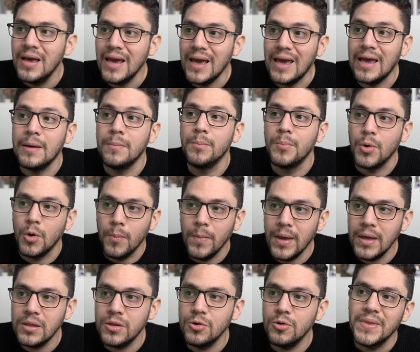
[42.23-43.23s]
en
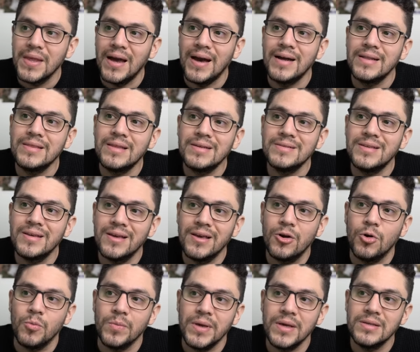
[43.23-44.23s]
promedio antes de que
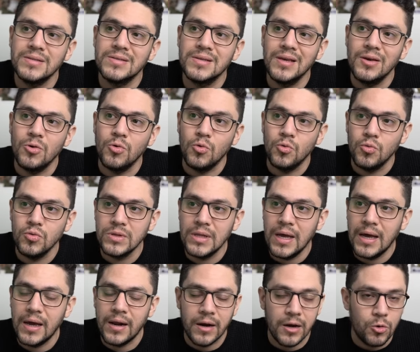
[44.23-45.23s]
comience
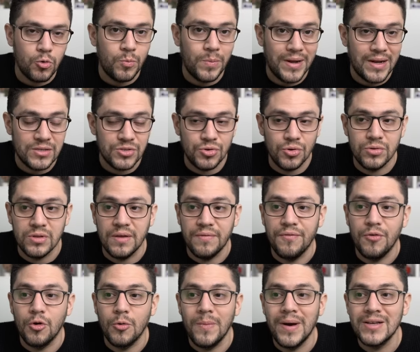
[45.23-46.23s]
una recuperación de
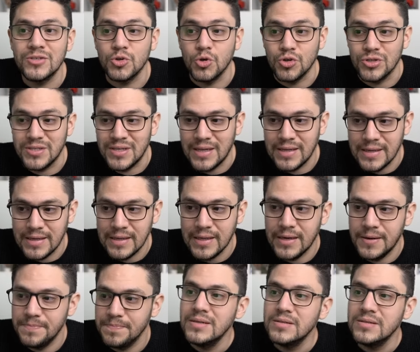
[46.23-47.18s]
forma sostenida.